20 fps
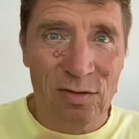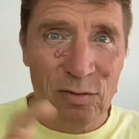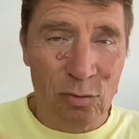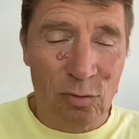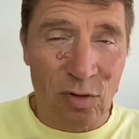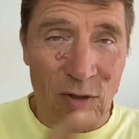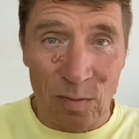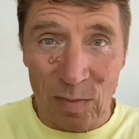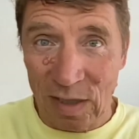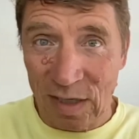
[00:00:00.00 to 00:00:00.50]
2
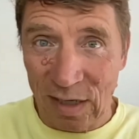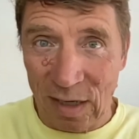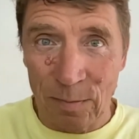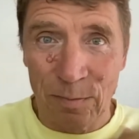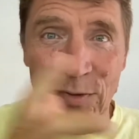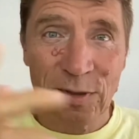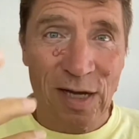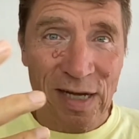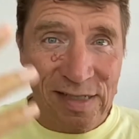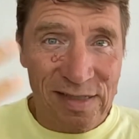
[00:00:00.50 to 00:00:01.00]
Komma
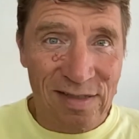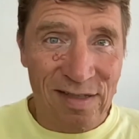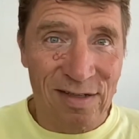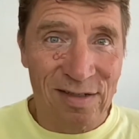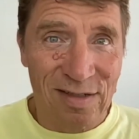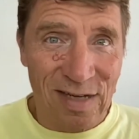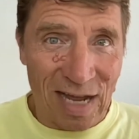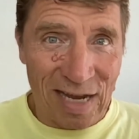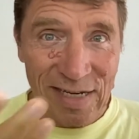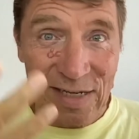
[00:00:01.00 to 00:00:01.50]
Club heißt
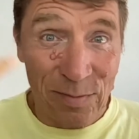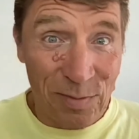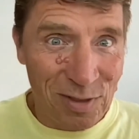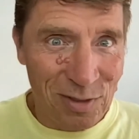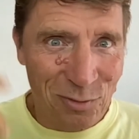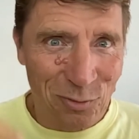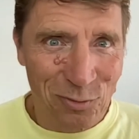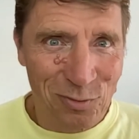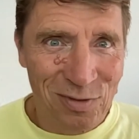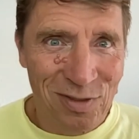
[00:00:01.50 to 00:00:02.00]
dann eine
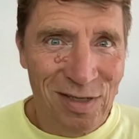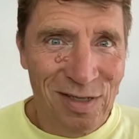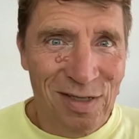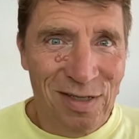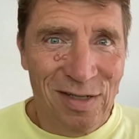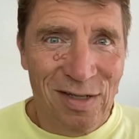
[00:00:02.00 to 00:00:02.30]
Million